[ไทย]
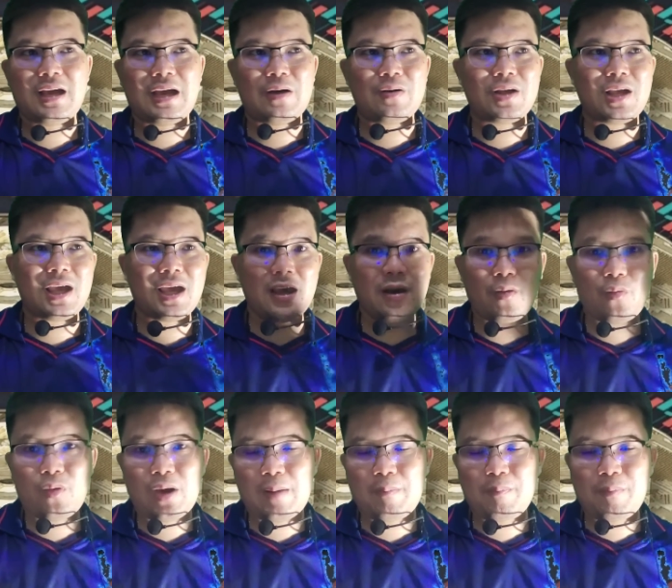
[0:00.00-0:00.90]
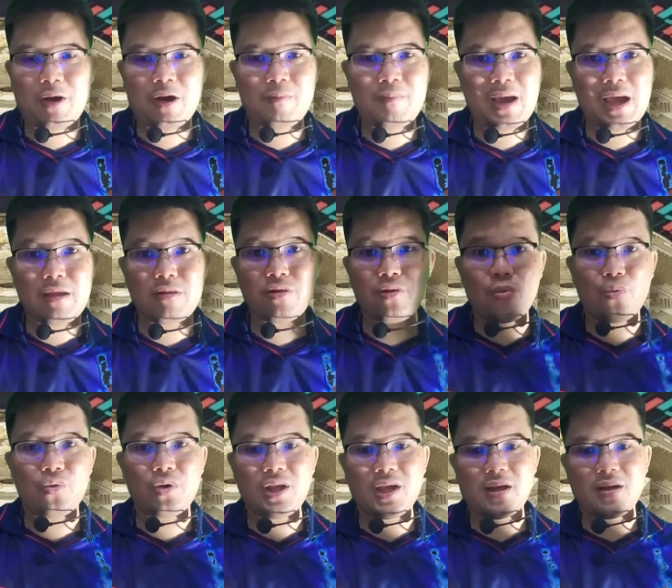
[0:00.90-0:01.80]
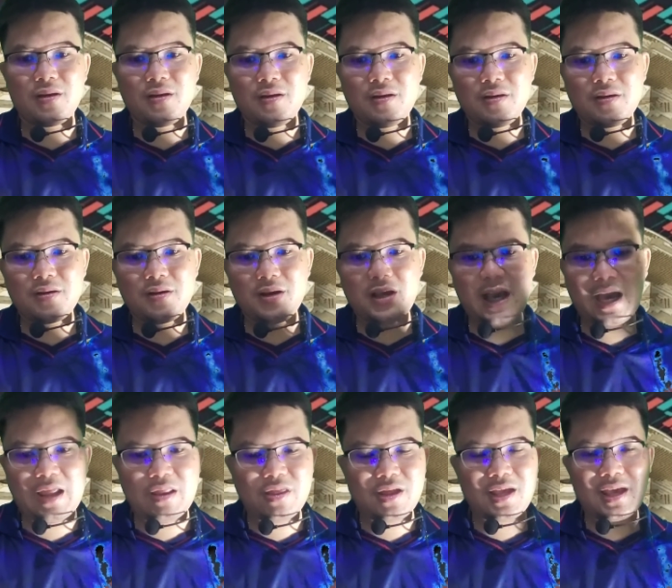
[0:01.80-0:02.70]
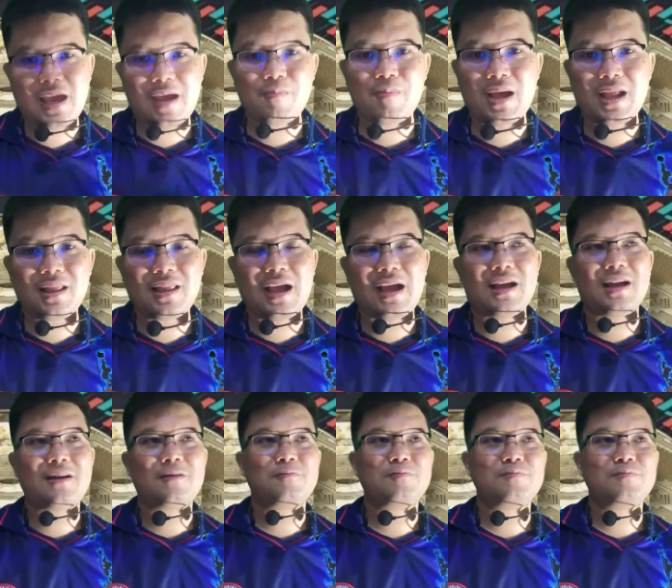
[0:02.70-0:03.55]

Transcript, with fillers: เอาเงี้ยความปลอดภัยสูงเนี่ยคือการสแกนม่านตา